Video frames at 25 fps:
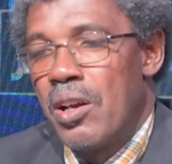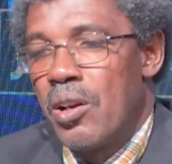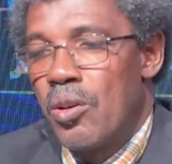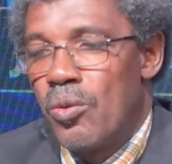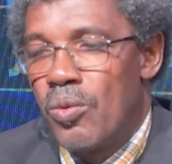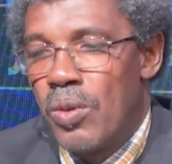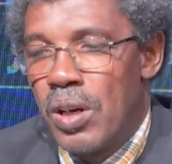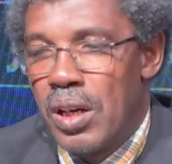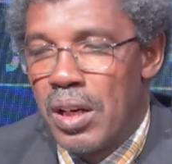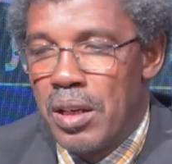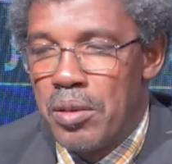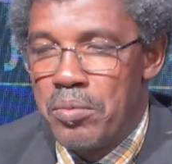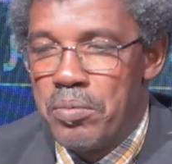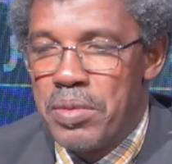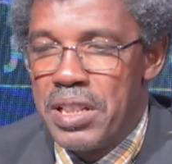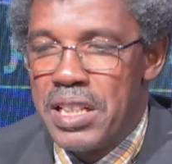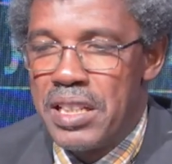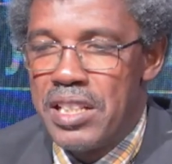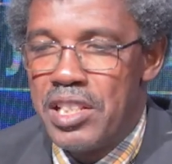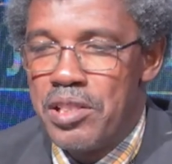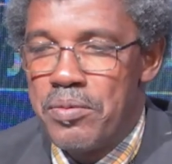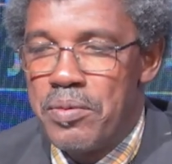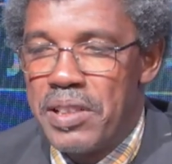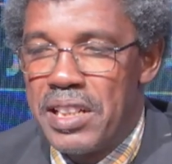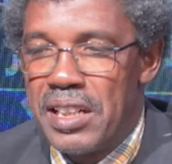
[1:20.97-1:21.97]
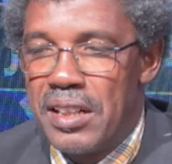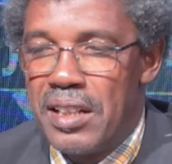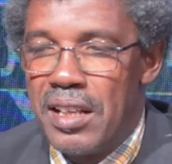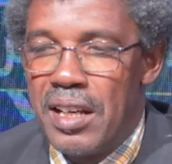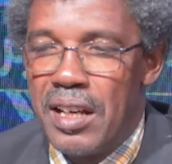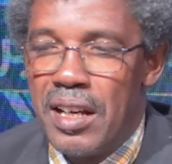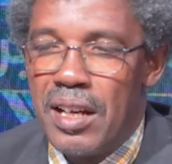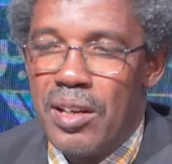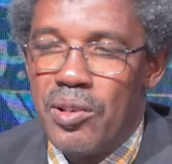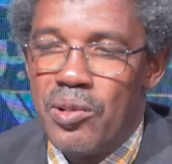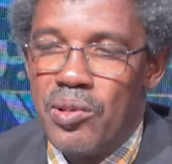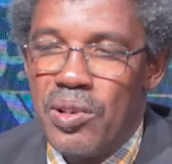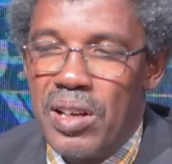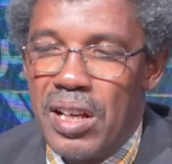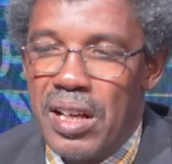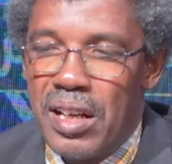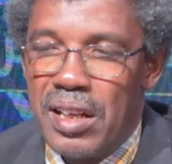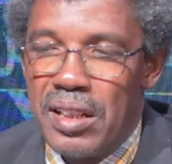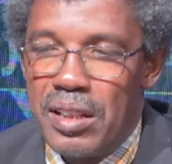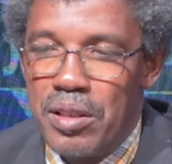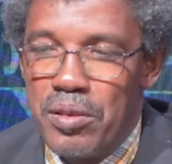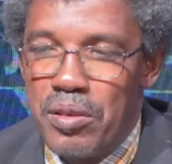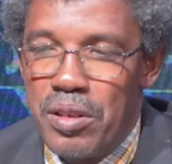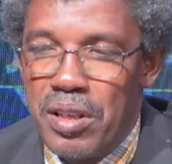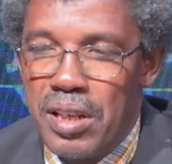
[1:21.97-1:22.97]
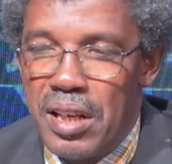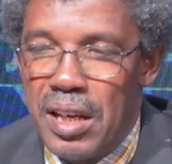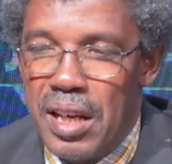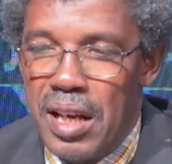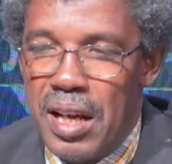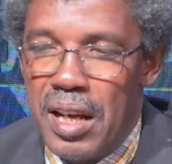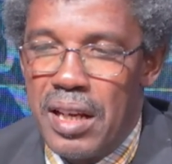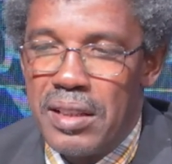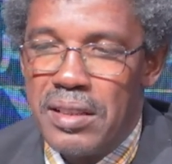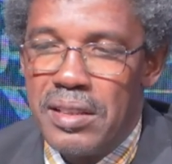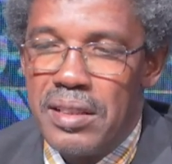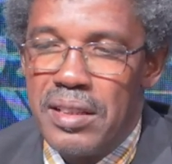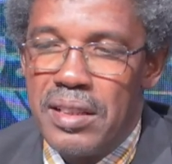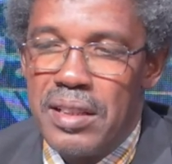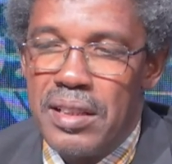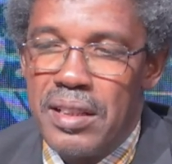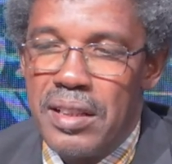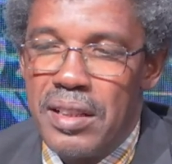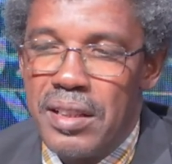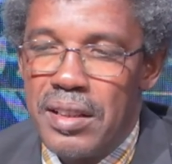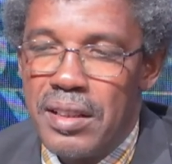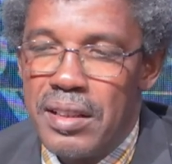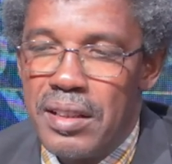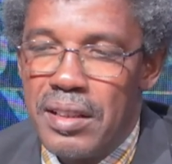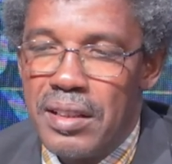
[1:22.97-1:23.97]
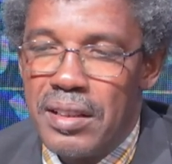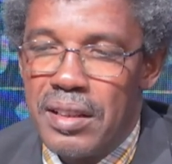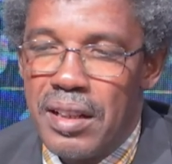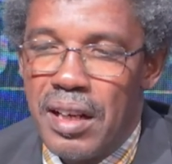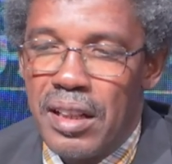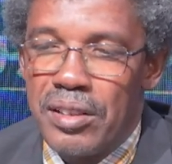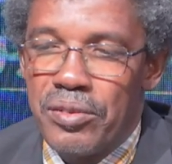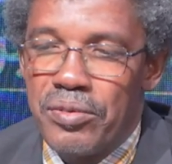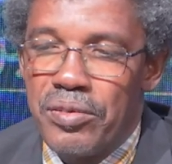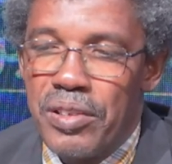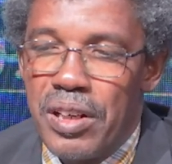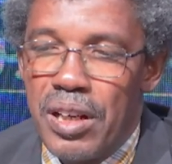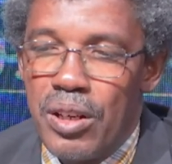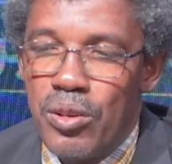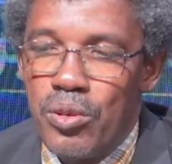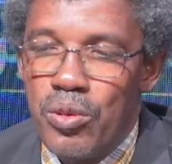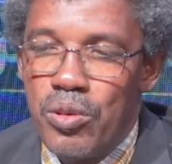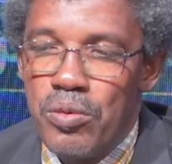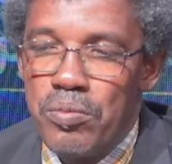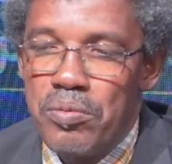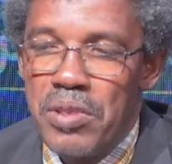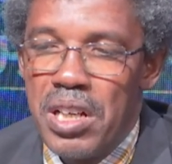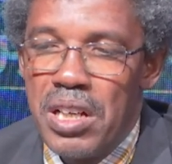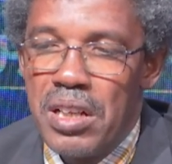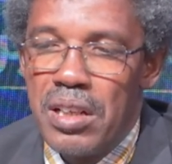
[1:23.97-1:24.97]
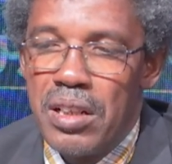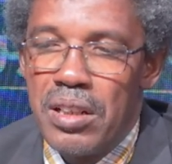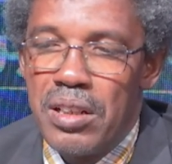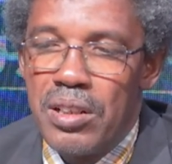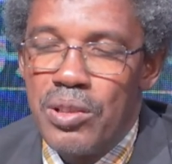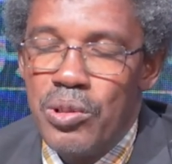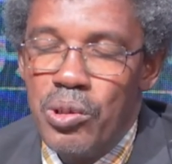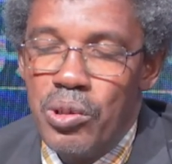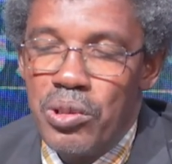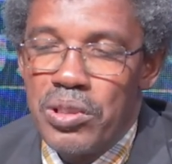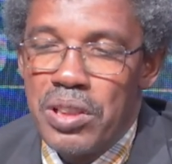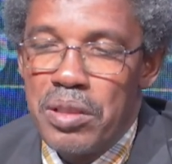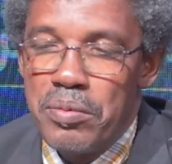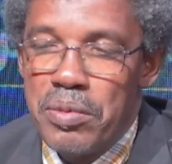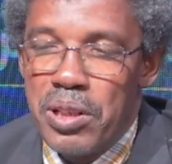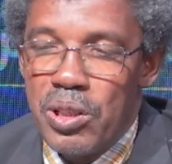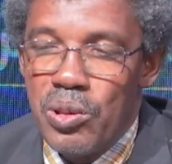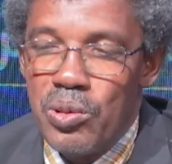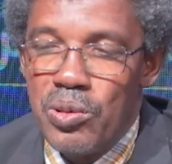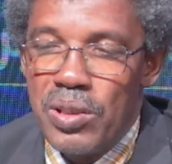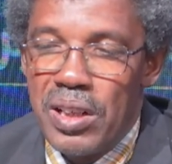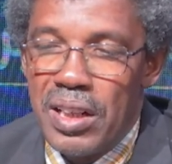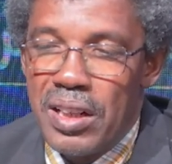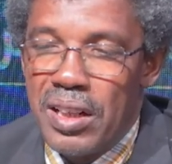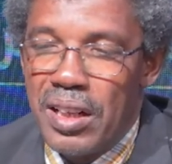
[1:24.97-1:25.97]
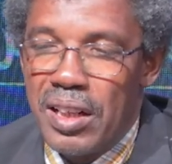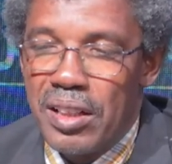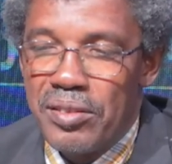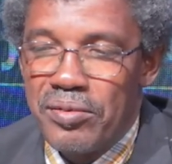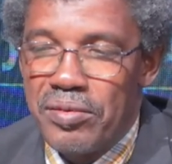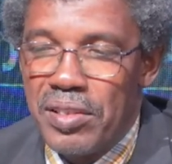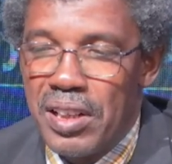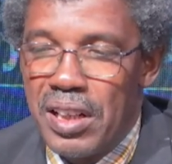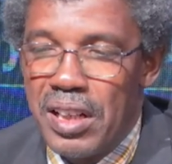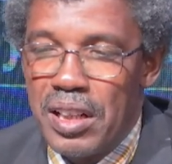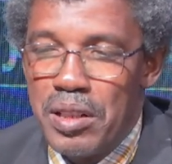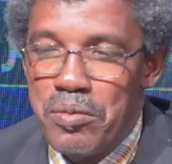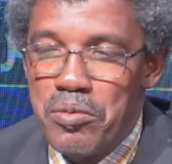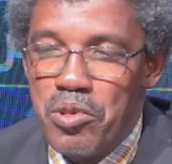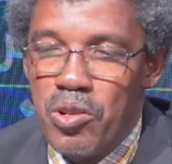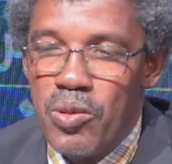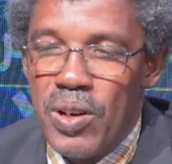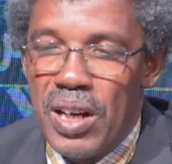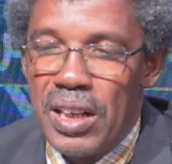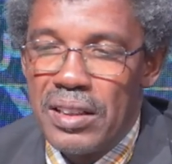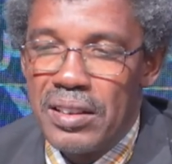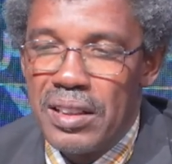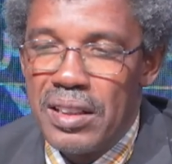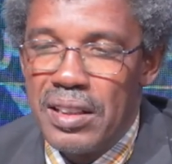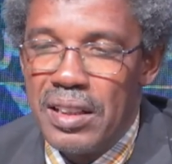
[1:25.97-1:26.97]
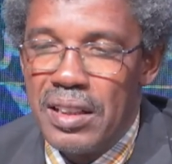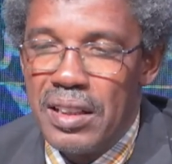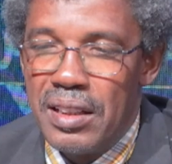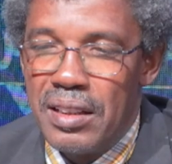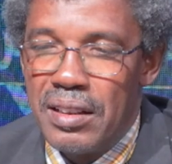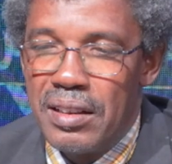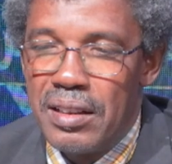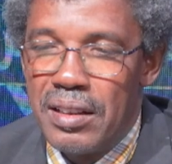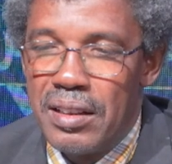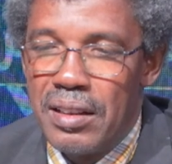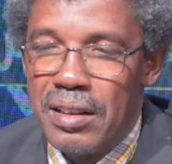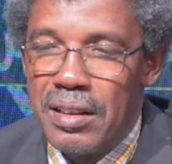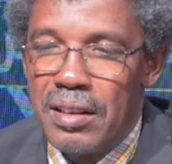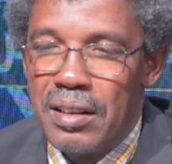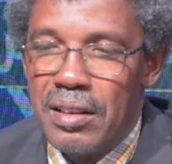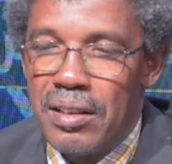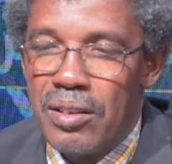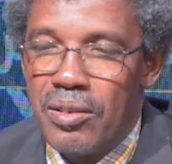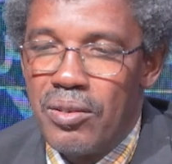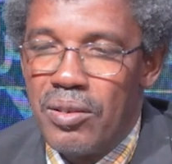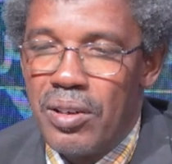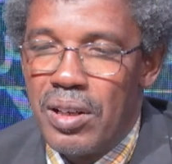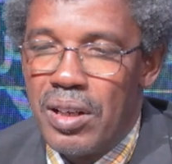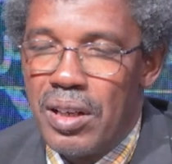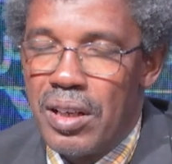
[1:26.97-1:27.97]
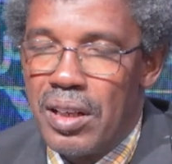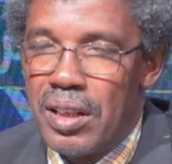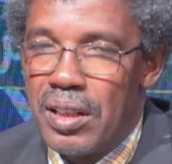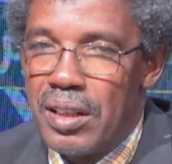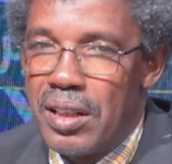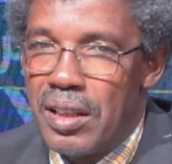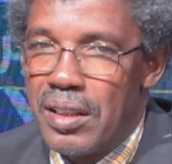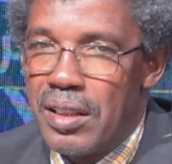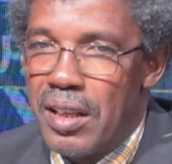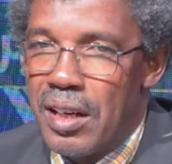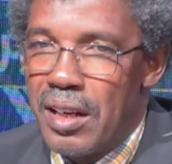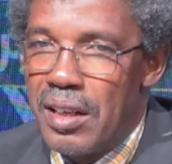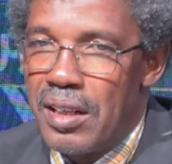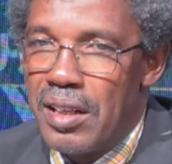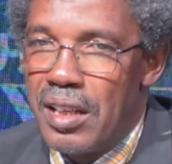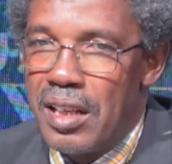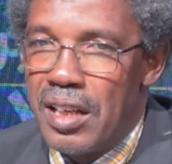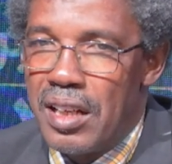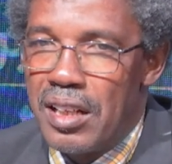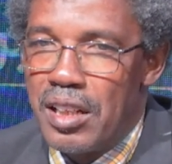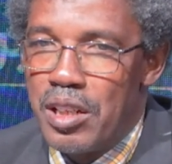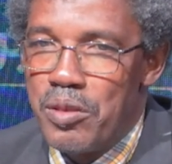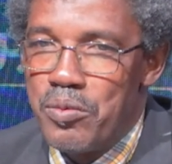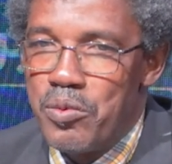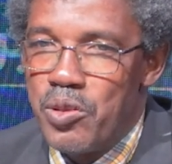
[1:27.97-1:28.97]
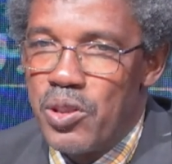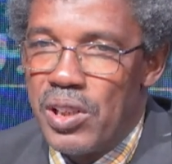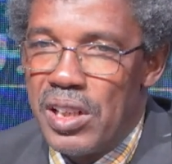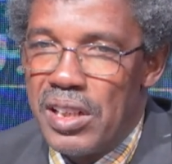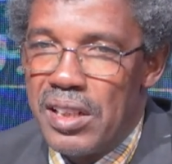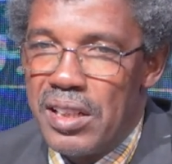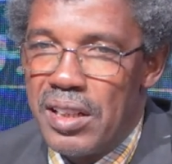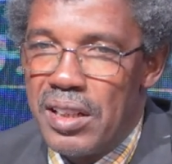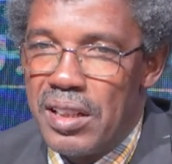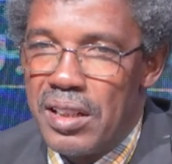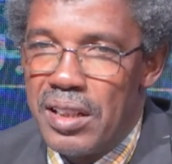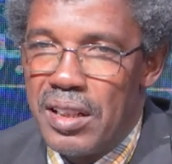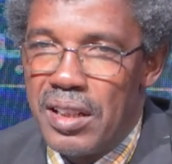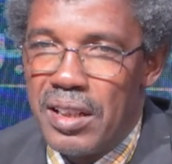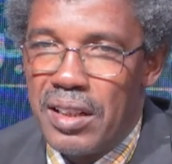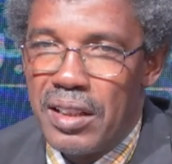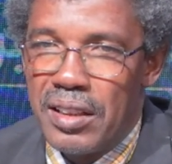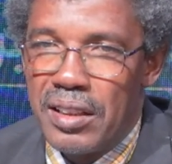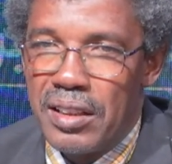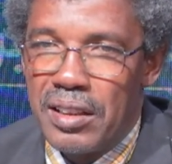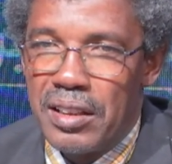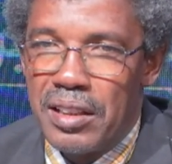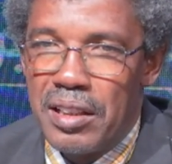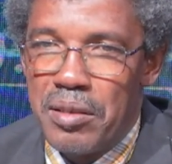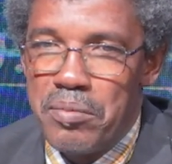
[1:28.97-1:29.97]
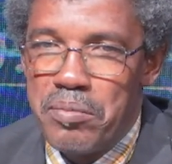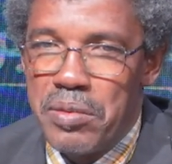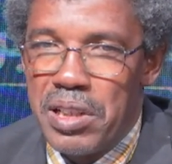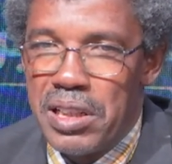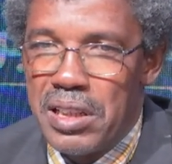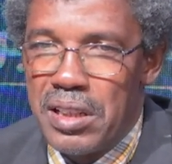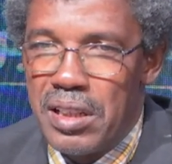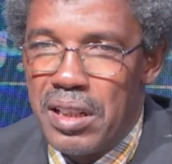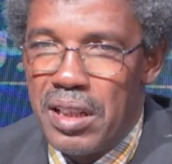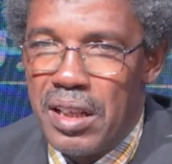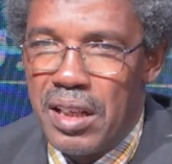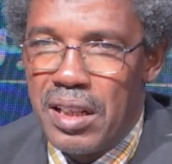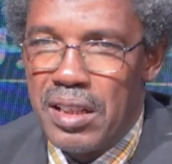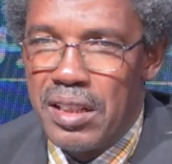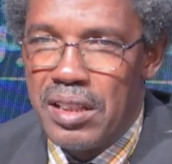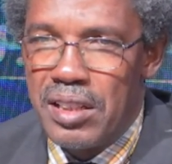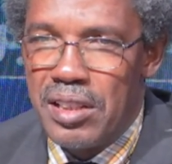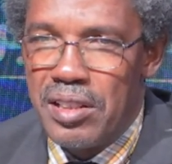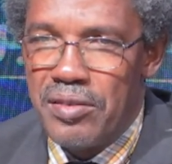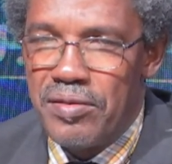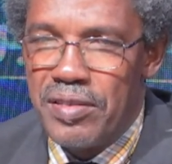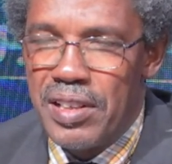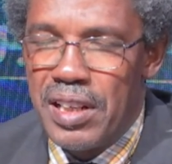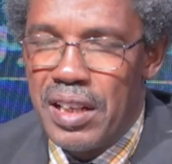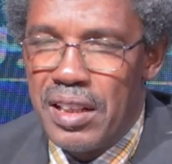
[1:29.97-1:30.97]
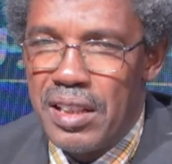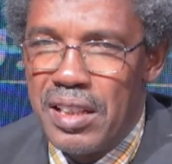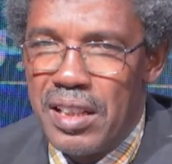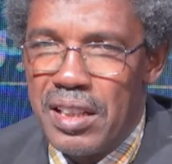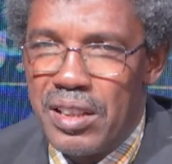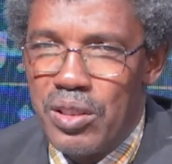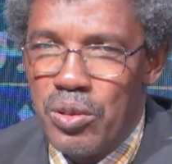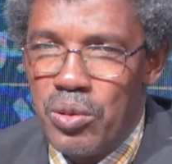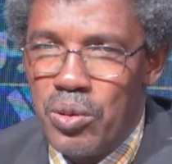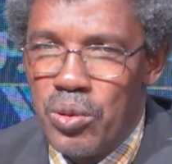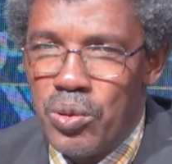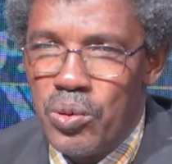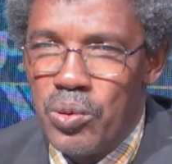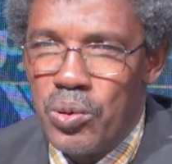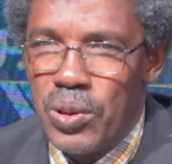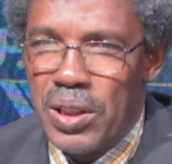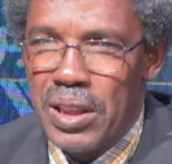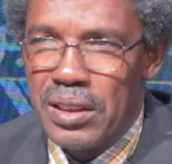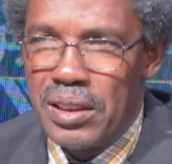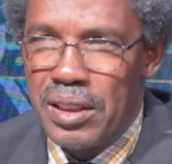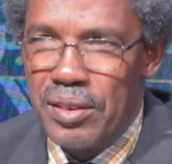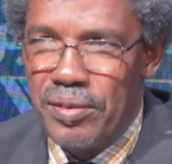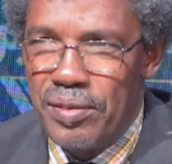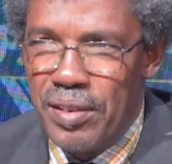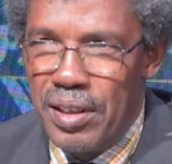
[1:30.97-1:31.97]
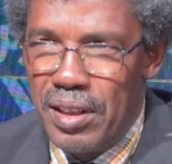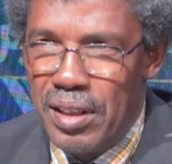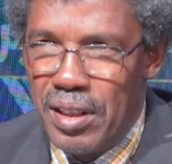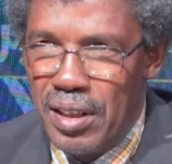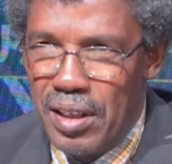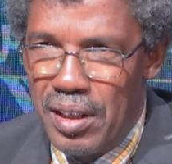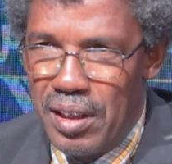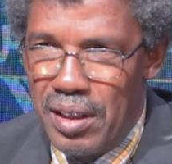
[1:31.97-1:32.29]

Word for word: وبالنسبة لهؤلاء اللاجئين أطفالهم يعتبرون كأطفال المواطنين ونظرا لأن موريتانيا انضمت إلى اتفاقية حقوق الطفل